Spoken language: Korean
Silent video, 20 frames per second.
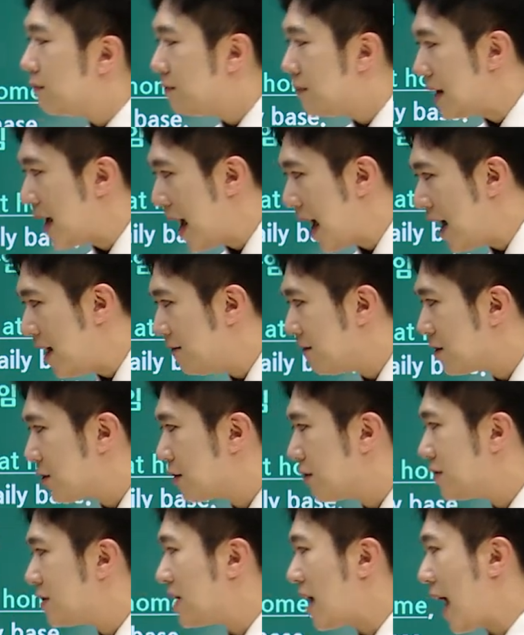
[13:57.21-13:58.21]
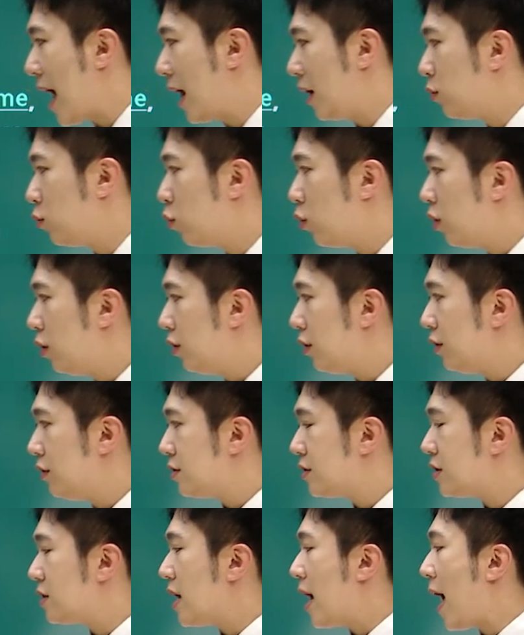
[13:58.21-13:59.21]
Behaviors and
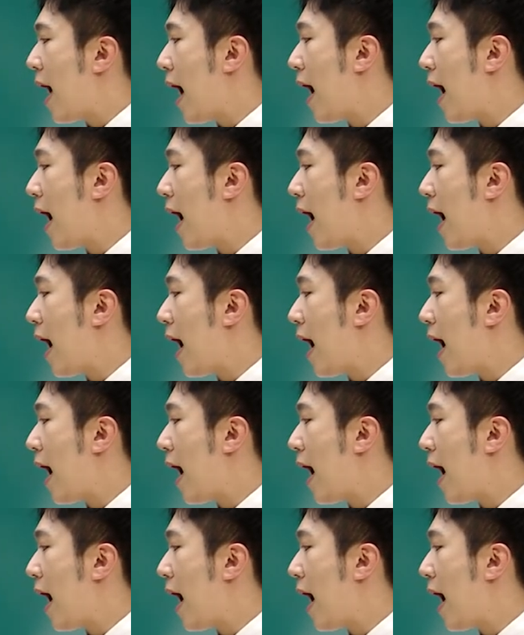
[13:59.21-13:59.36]
words